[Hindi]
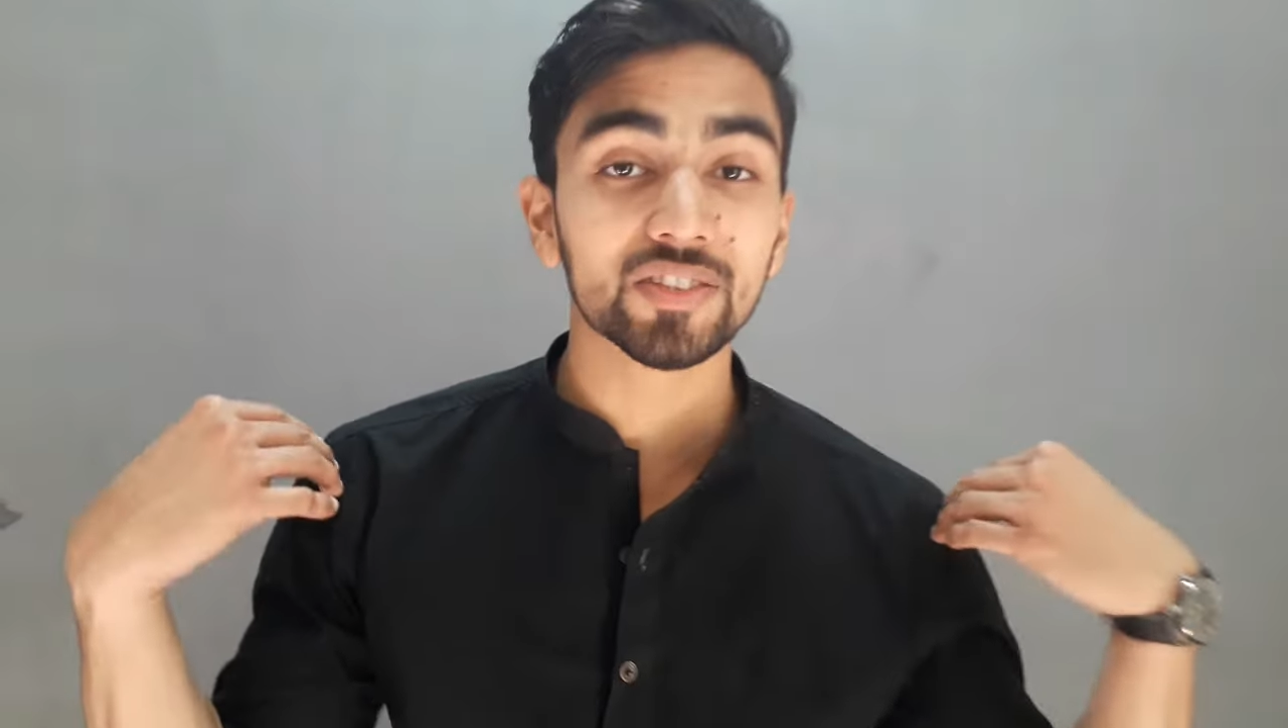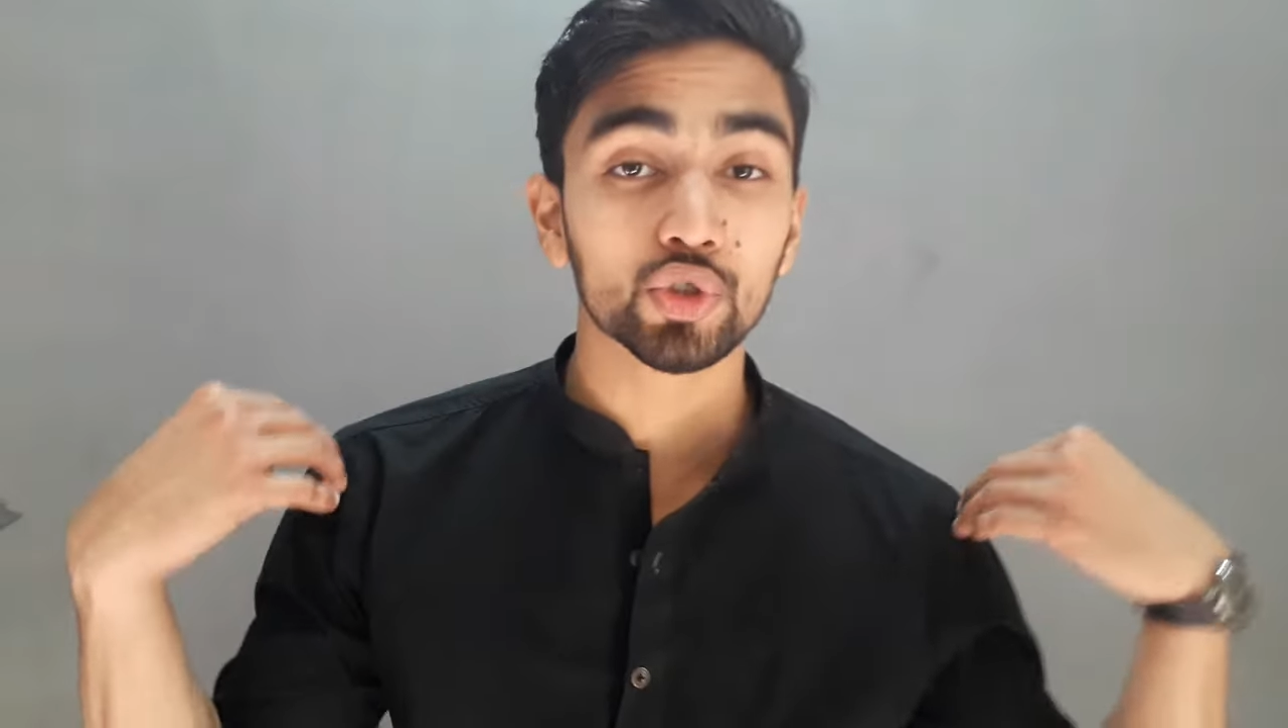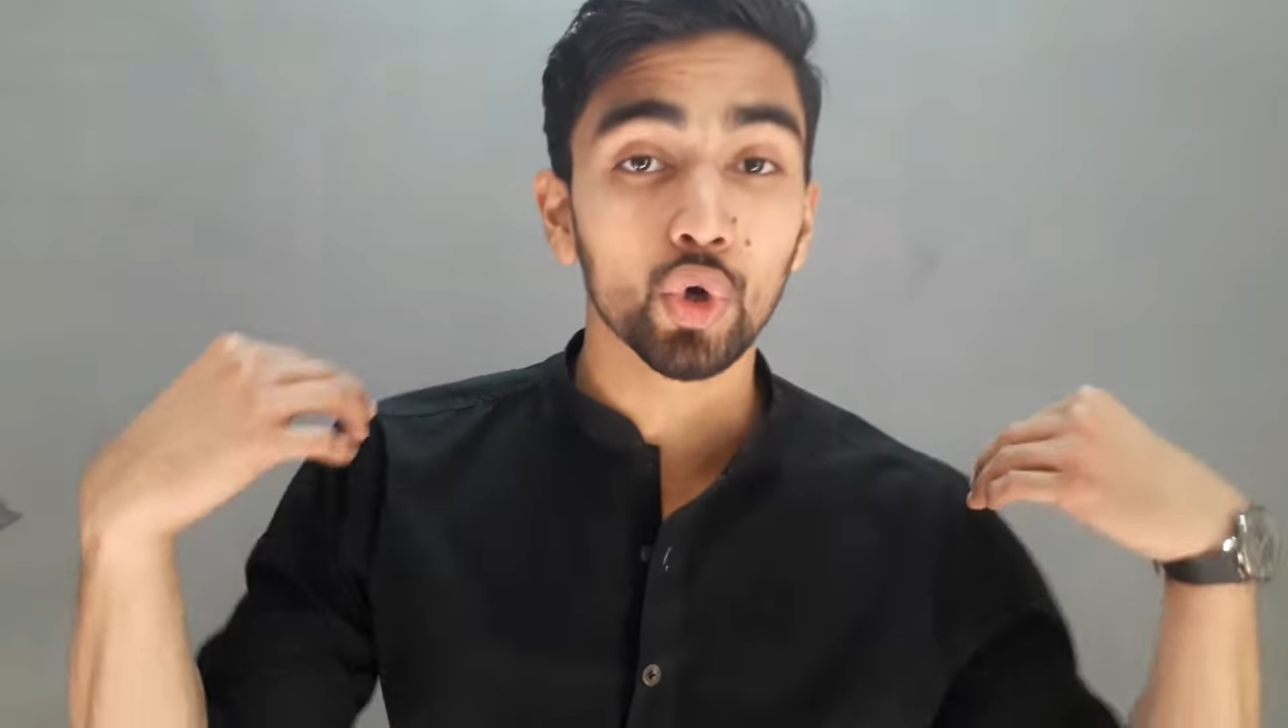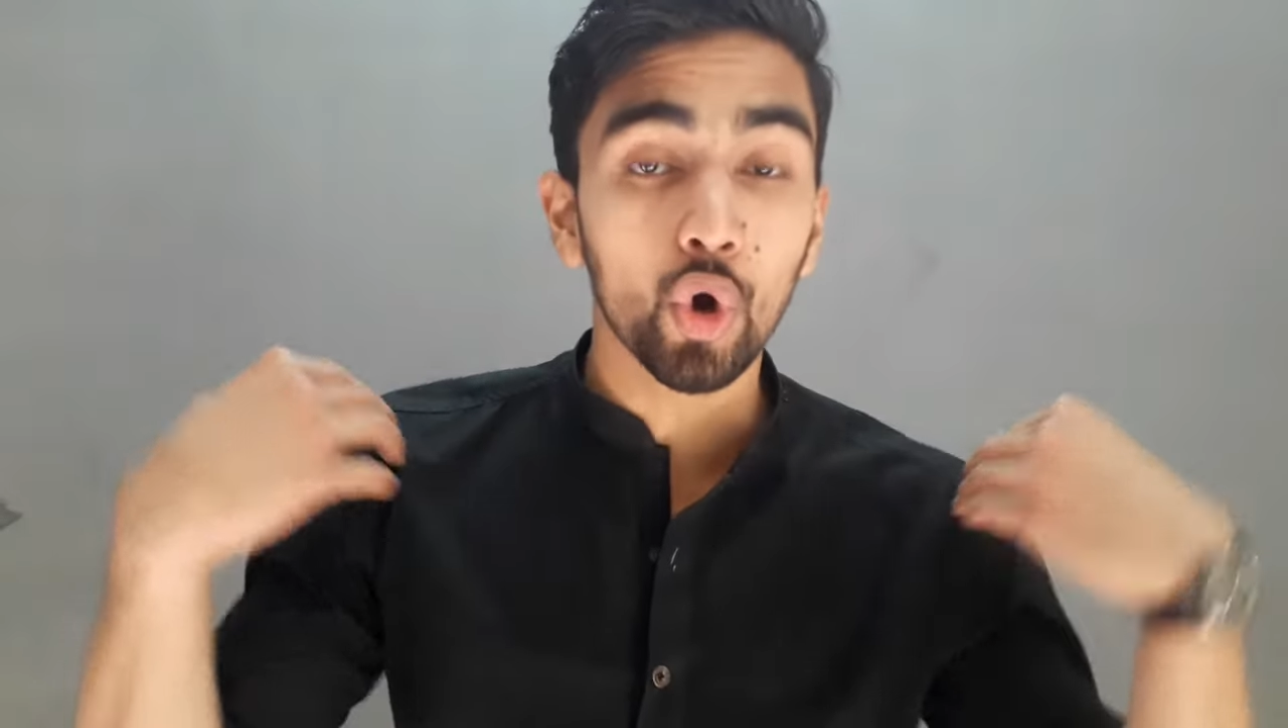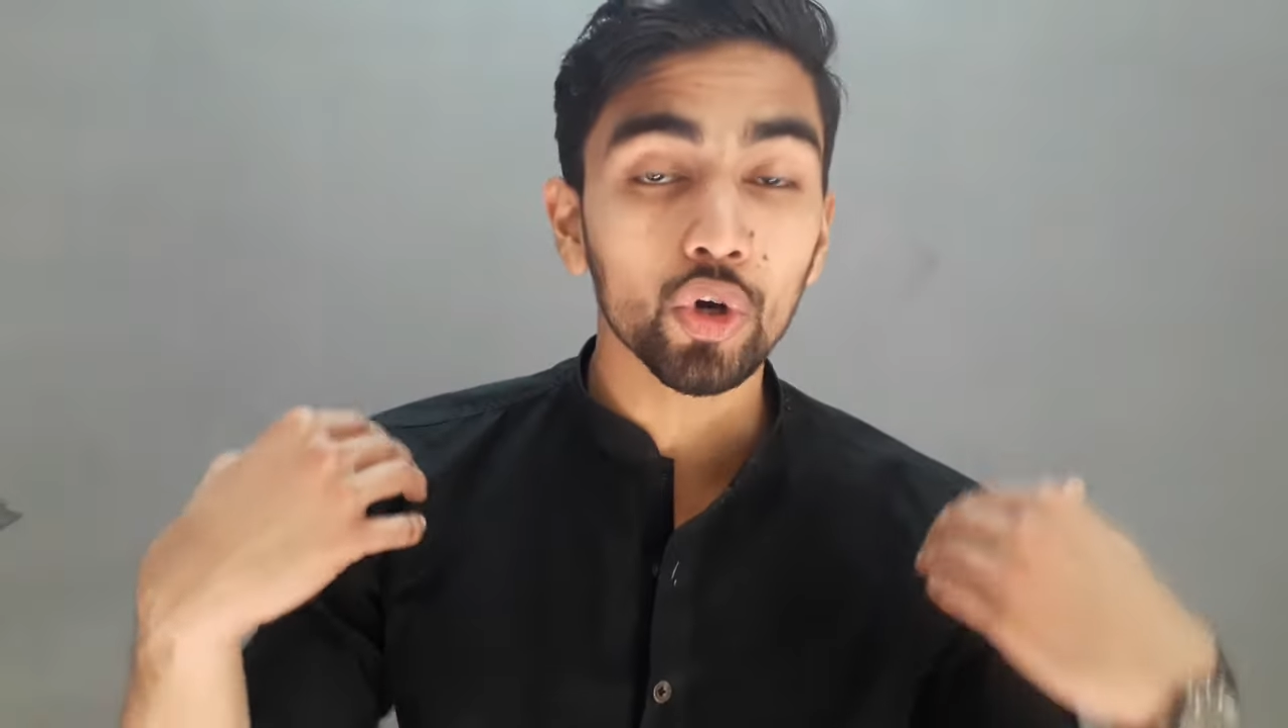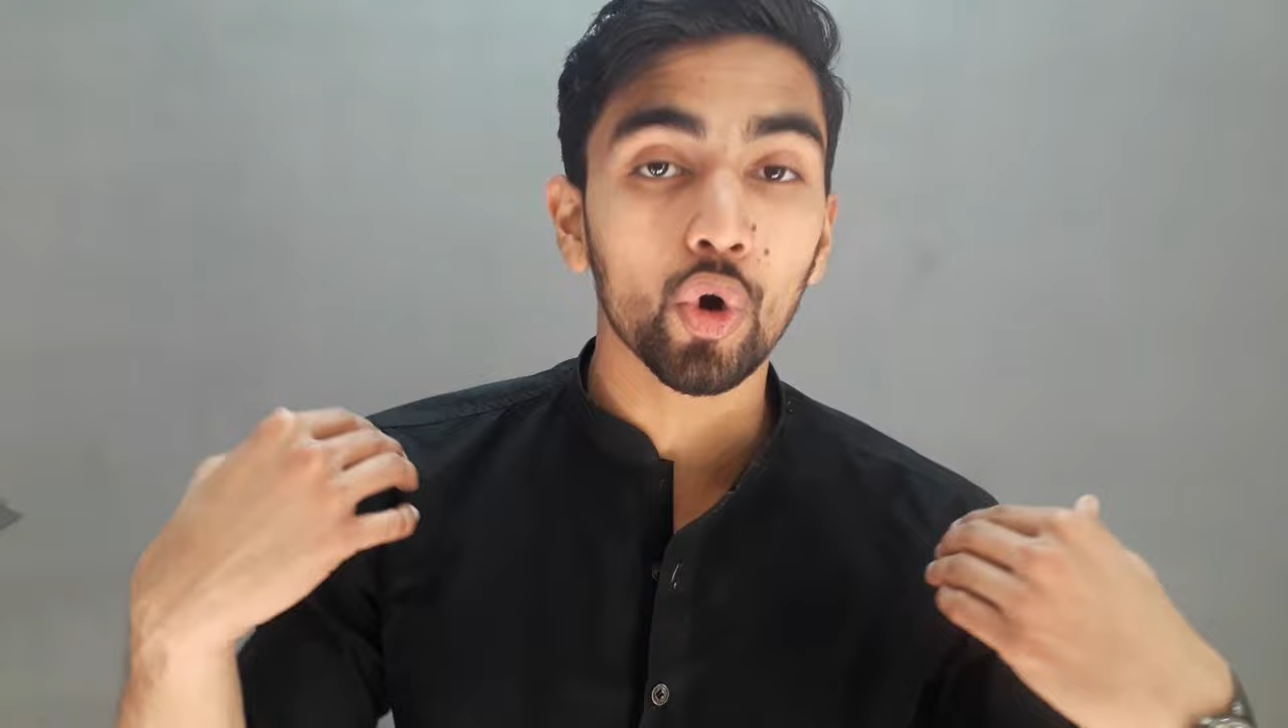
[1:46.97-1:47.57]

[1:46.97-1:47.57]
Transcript: शॉर्ट